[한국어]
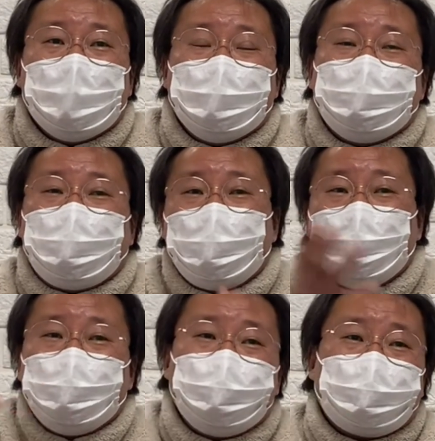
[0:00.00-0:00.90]
이스라엘
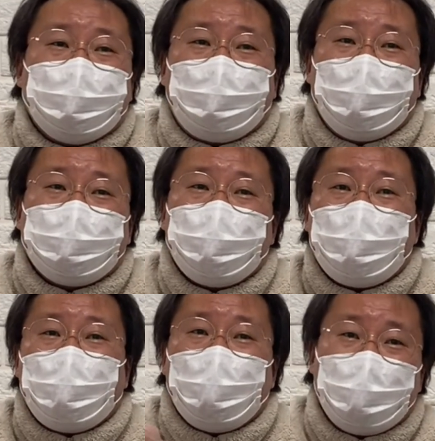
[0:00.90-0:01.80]
민족 지파에
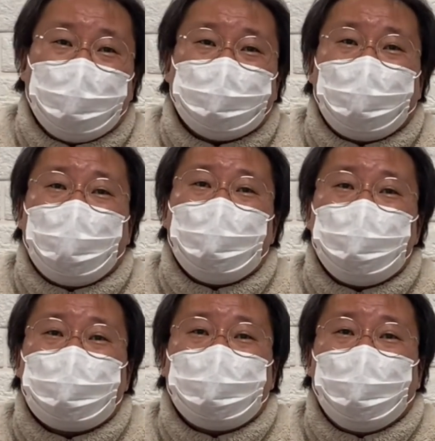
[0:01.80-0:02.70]
속한
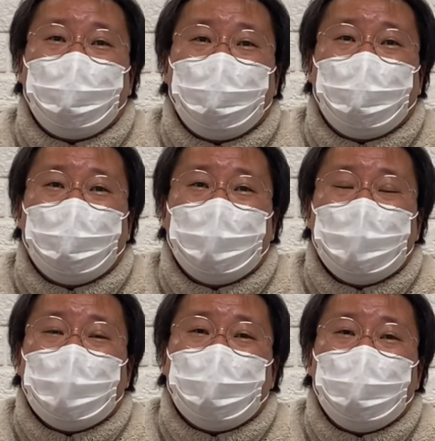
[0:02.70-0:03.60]
사람이었기에
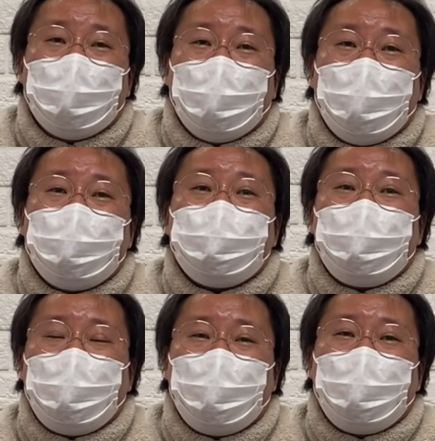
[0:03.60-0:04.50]
원래
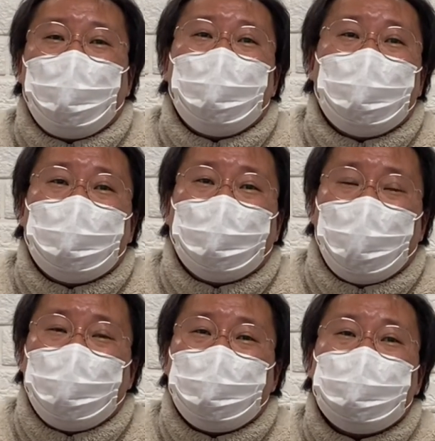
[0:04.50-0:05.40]
레인
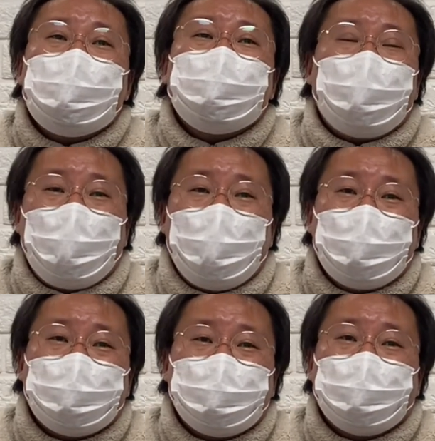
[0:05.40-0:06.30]

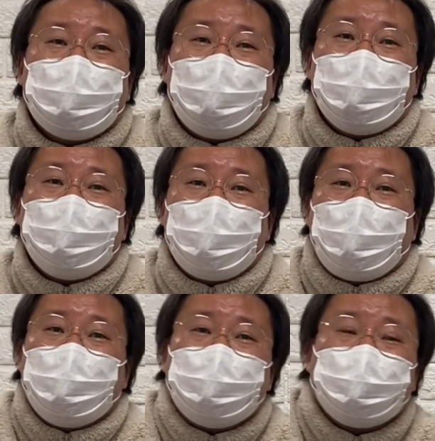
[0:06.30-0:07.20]
외에는 하나님의
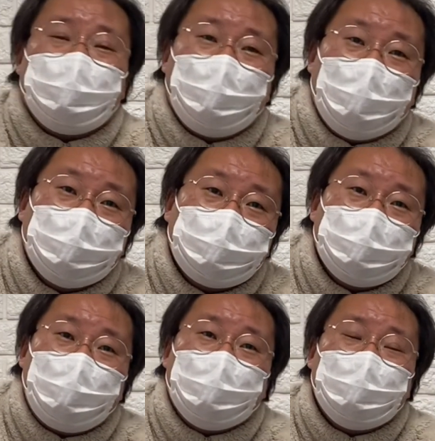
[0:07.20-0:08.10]
궤를 절대
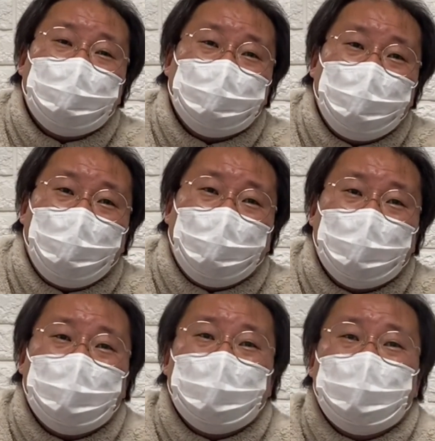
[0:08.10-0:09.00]
만져서는 안 되는데
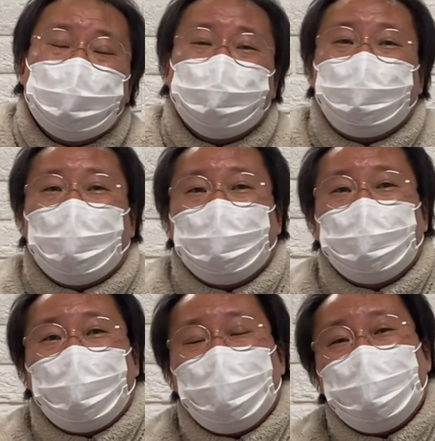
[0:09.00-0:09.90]
우시아는
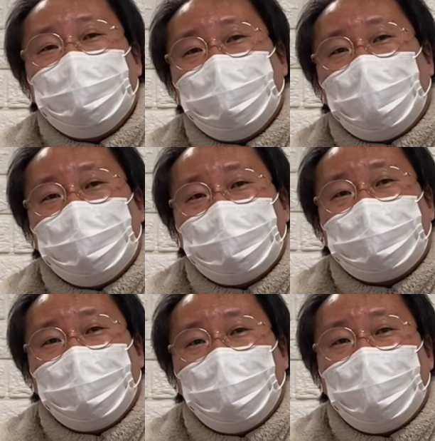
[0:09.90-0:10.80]
레인이
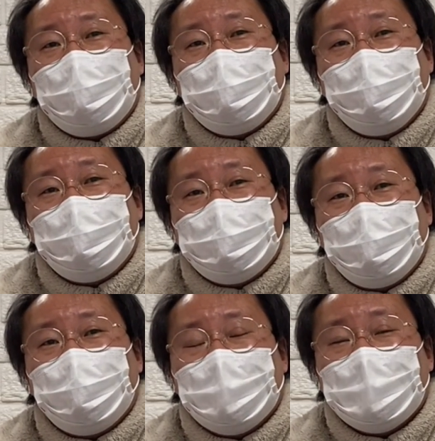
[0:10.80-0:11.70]
아니었기에 하나님이
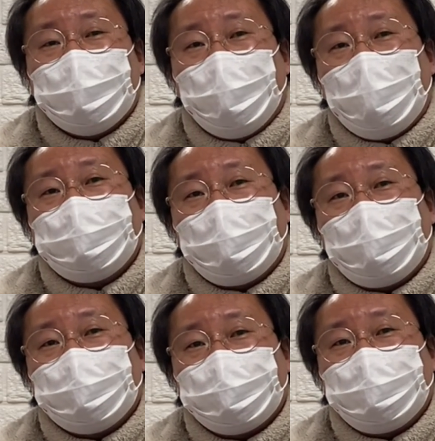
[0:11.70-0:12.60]
이제
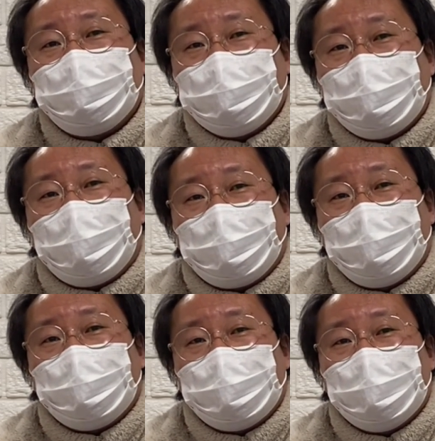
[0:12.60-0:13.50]
놓아셔가지고 치신 것
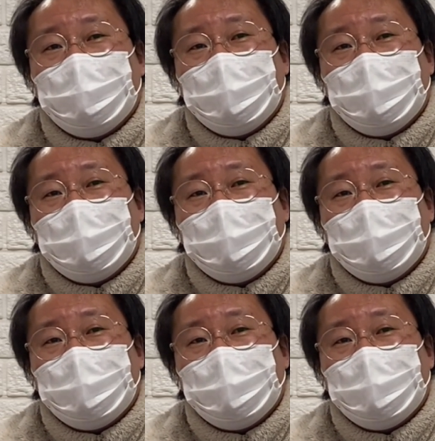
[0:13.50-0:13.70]
같아요.